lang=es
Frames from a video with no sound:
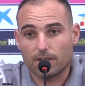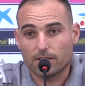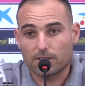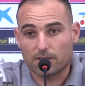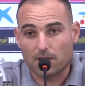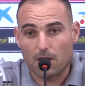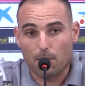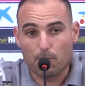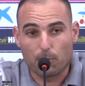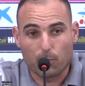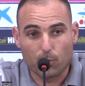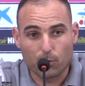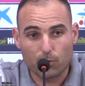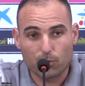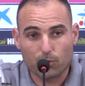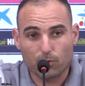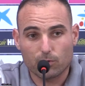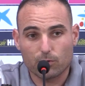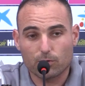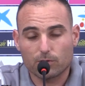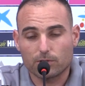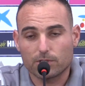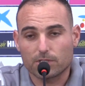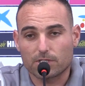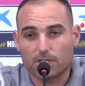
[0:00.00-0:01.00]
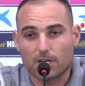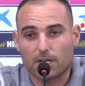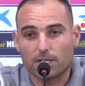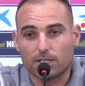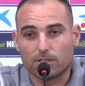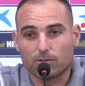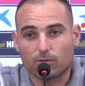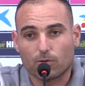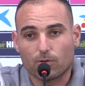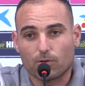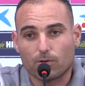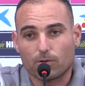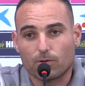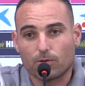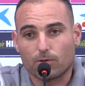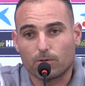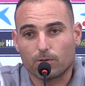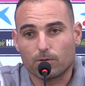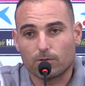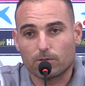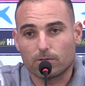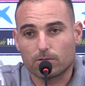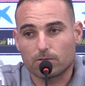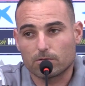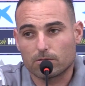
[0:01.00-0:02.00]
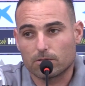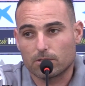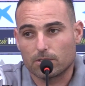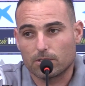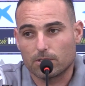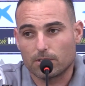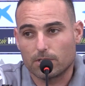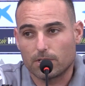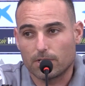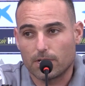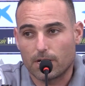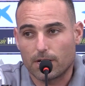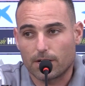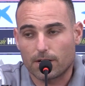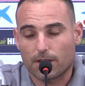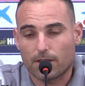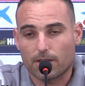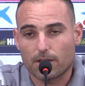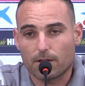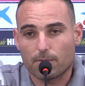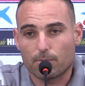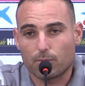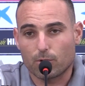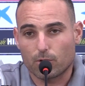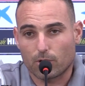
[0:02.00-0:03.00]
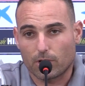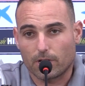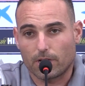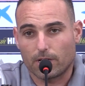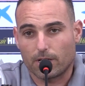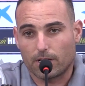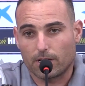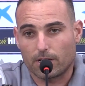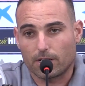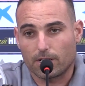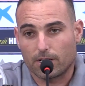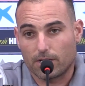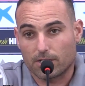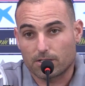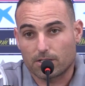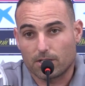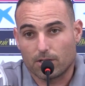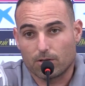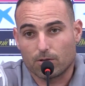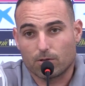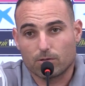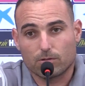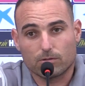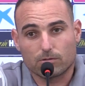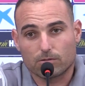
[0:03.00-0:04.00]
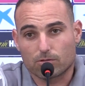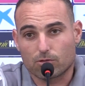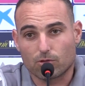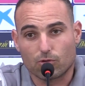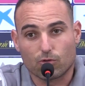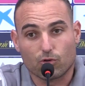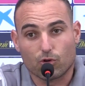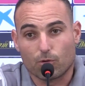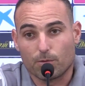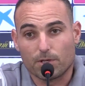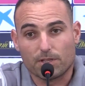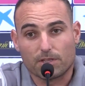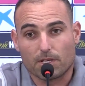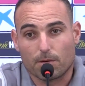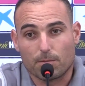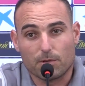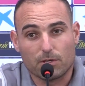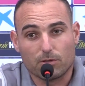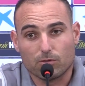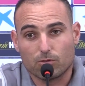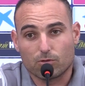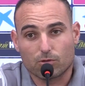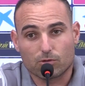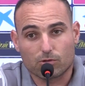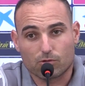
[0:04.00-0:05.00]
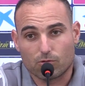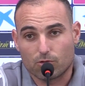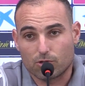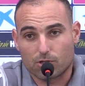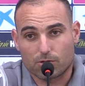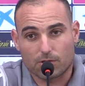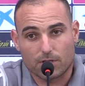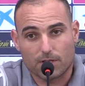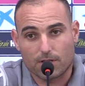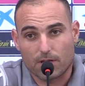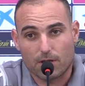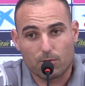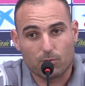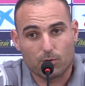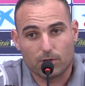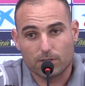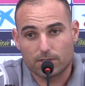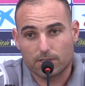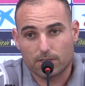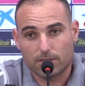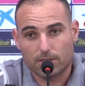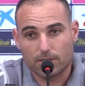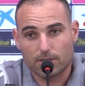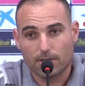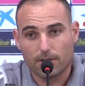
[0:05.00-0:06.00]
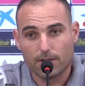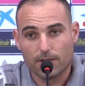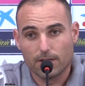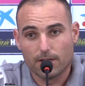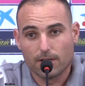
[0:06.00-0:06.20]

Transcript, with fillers: ese apoyo y ese aliento de, eh, de la grada porque quieras que no, son 90 minutos, no es ida y vuelta,